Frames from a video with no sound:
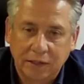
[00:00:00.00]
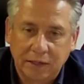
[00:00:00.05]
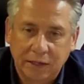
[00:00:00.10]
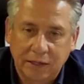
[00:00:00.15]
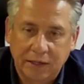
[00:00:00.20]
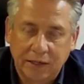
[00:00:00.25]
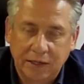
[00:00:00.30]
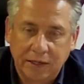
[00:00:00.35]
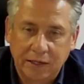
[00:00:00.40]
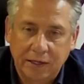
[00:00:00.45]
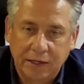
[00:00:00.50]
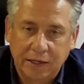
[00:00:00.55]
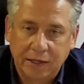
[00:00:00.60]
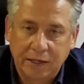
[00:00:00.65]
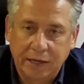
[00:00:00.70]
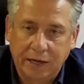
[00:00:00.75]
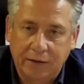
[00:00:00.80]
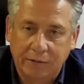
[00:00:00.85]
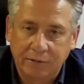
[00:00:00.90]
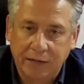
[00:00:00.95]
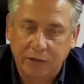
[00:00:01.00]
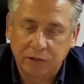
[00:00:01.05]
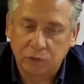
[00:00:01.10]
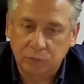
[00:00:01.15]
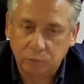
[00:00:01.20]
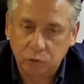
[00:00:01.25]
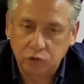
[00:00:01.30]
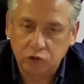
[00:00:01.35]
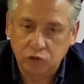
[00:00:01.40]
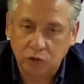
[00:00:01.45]
eh, hablando
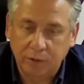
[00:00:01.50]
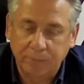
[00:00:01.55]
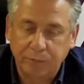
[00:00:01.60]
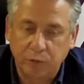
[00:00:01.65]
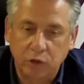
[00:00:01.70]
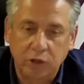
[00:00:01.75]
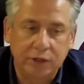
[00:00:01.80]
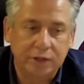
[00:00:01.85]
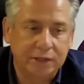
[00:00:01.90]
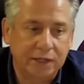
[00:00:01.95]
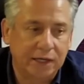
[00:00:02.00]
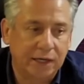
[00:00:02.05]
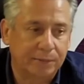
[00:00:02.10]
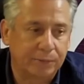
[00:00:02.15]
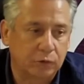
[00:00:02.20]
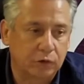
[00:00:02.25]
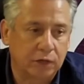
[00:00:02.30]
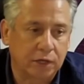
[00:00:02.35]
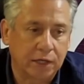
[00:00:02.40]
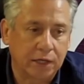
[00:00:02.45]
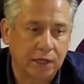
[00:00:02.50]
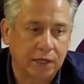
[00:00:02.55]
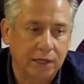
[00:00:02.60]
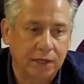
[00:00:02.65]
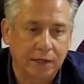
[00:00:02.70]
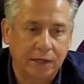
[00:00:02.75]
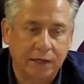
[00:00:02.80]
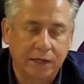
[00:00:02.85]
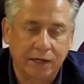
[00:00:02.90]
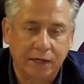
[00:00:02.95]
mucho de política porque
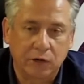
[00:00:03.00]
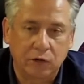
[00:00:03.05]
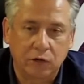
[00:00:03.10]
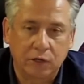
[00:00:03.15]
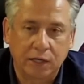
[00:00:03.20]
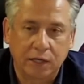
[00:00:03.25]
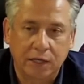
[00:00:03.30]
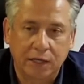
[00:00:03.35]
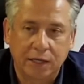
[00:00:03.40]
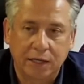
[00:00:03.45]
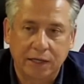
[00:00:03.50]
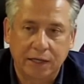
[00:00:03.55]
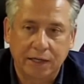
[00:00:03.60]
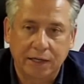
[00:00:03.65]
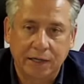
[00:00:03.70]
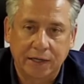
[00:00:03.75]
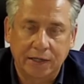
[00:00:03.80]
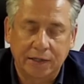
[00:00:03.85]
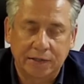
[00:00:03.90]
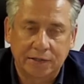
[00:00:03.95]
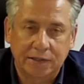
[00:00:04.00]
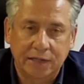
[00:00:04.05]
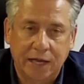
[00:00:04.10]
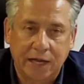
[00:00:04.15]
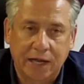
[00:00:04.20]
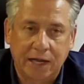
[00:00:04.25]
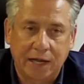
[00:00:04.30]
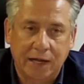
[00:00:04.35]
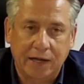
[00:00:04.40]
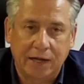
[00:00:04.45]
creo que es
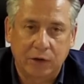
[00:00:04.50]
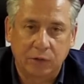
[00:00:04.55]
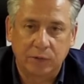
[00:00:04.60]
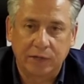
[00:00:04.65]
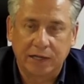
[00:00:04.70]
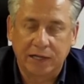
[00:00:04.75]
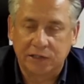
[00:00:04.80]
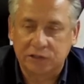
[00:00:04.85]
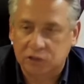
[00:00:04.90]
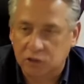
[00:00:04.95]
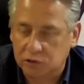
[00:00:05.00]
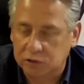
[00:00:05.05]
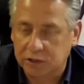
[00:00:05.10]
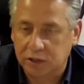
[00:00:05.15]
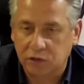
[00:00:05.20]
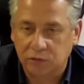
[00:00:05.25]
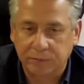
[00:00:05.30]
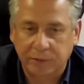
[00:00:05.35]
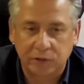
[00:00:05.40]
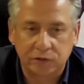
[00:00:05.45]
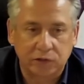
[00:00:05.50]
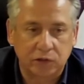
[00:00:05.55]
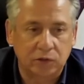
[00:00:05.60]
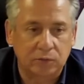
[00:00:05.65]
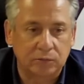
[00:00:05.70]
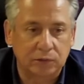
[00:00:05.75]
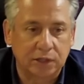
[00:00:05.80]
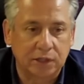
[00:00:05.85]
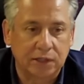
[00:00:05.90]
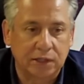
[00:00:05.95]
la obligación de los medios de
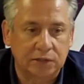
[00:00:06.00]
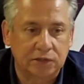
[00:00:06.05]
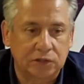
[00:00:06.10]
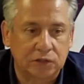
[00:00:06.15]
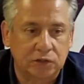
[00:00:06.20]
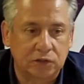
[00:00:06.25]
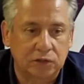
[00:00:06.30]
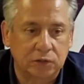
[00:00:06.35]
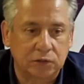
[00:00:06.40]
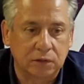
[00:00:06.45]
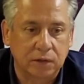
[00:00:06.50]
comunicación